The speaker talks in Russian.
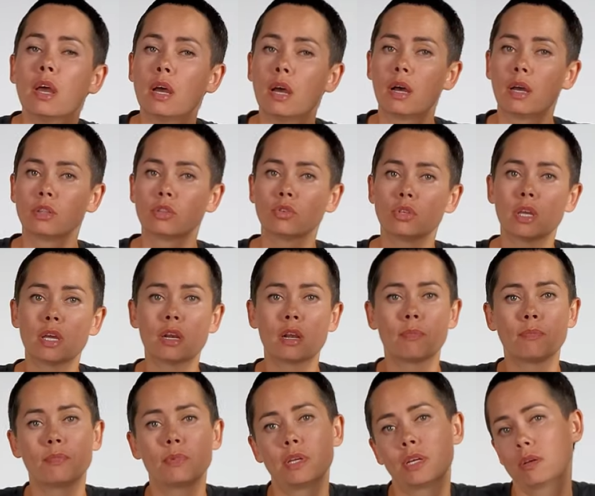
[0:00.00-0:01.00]
э, то
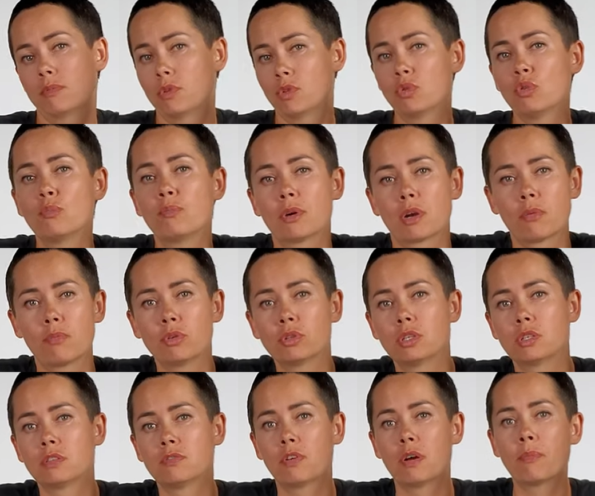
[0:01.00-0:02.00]
я рекомендую
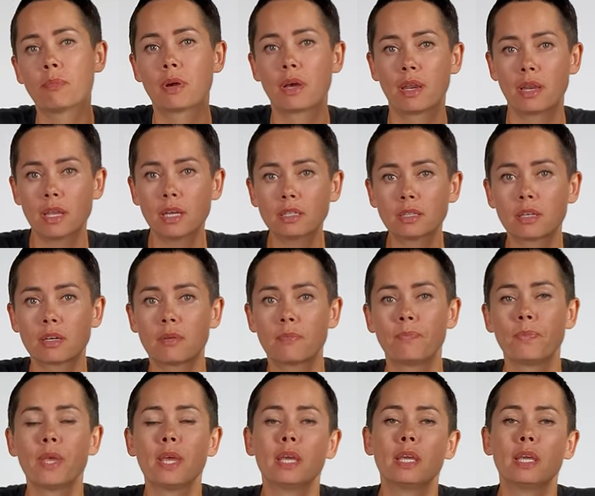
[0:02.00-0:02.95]
поработать вам корректором